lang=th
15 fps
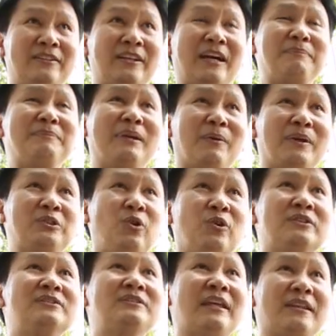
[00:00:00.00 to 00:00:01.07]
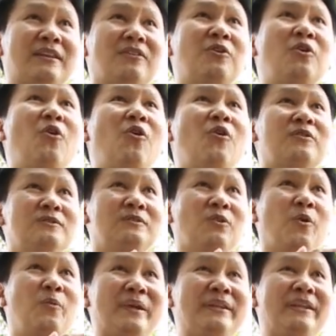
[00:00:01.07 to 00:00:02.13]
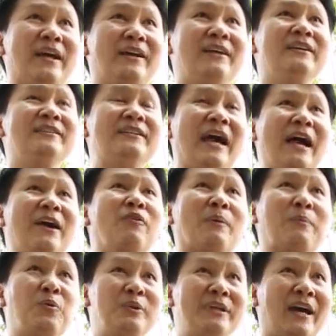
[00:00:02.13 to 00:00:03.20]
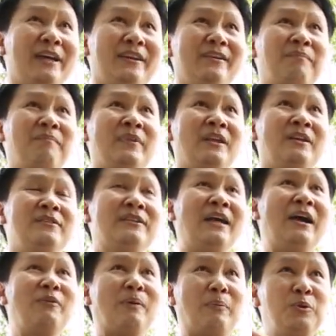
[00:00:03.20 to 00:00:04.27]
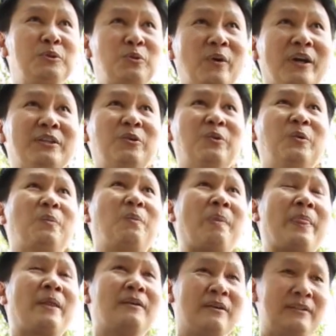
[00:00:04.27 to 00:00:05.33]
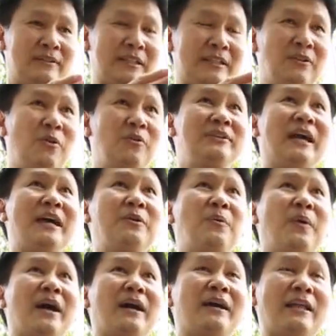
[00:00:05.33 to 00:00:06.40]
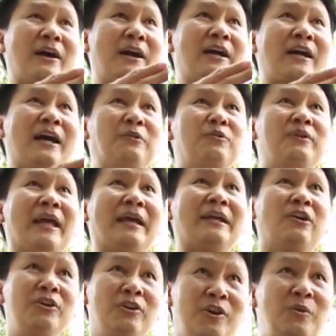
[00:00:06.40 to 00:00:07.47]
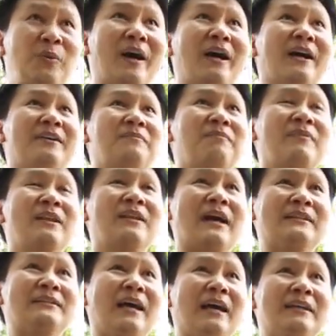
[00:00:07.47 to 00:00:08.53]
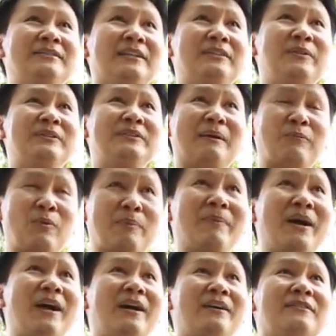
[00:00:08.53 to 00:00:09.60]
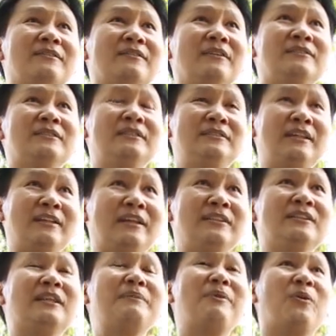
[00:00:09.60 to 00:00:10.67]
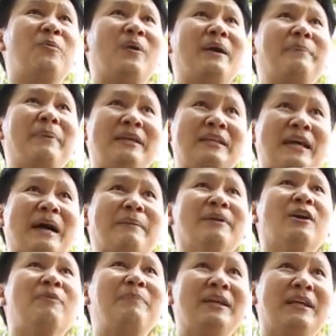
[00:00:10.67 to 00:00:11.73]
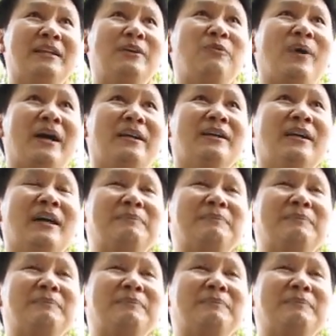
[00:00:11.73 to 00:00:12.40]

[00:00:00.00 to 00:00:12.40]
นะครับเยาวชนติดโรคโควิดเนี่ยยากกว่าผู้ใหญ่ ยากกว่าผู้สูงอายุ ติดโรคยากกว่า แล้วอาการรุนแรงก็น้อยกว่าอัตราการเสียชีวิตต่ำกว่ามากจริง ๆแล้วถึงได้บอกว่าพยายามให้เขาไปเรียนดีกว่านะ